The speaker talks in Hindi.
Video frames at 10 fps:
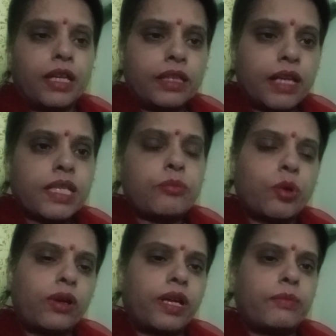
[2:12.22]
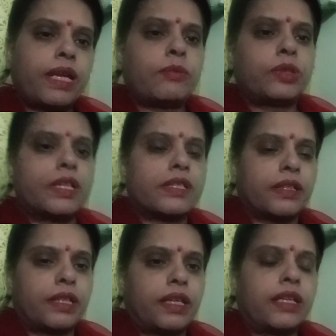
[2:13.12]
इतना सा बोल कर भी आप उतर
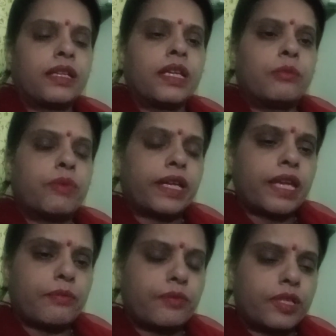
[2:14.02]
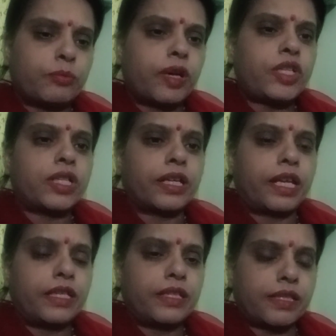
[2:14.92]
सकते हैं बाकी आप स्पर्श
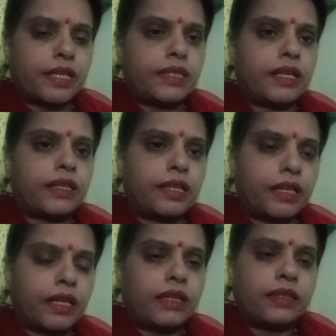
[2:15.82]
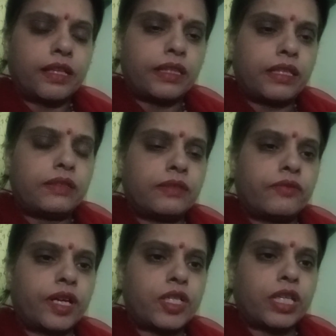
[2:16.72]
करें जैसे कि धरती है धरती
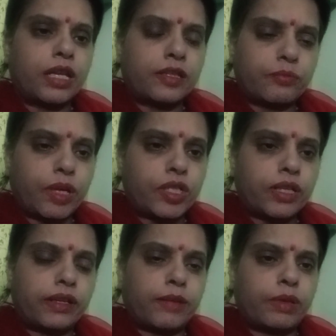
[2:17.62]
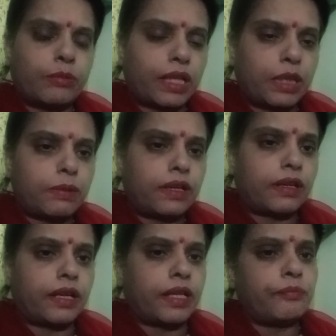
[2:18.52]
फर्श के स्पर्श करके अपने माथे पर
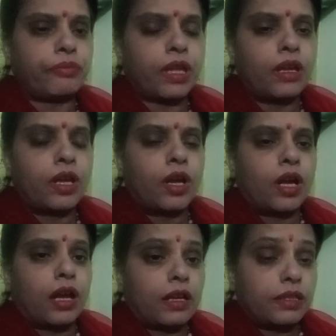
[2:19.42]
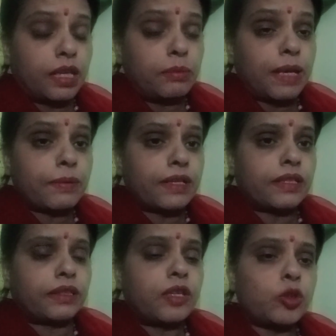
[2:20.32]
लगाएं ये भी आप कर
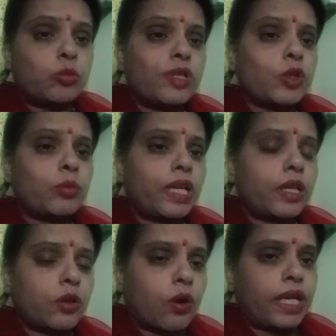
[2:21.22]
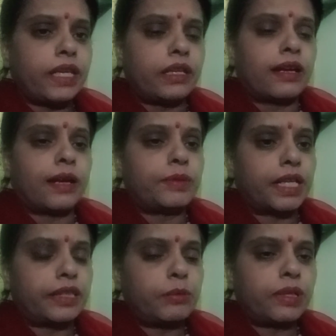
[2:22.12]
सकते हैं सुबह सुबह एक कॉइन आप
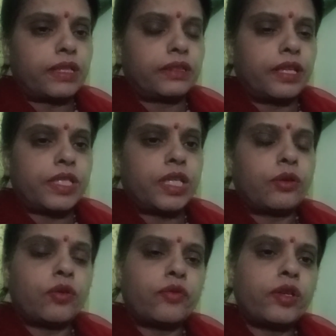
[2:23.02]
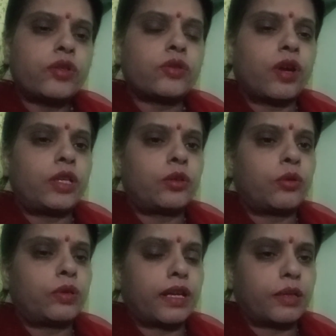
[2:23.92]
धरती पर रख दीजिए और फिर उस कॉइन
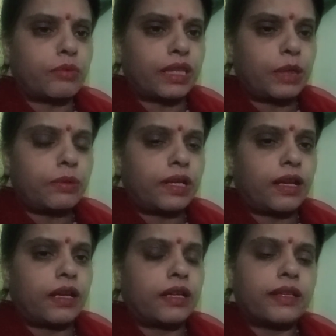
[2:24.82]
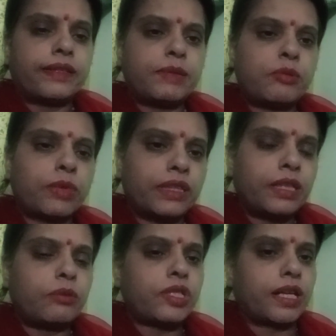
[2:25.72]
को उठाकर माथे पर लगाकर किसी भी
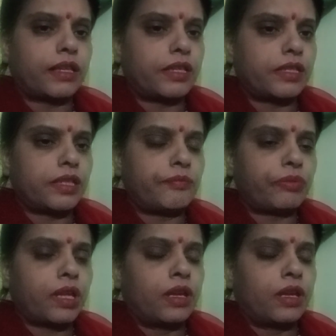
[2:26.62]
मंदिर में चढ़ा दीजिए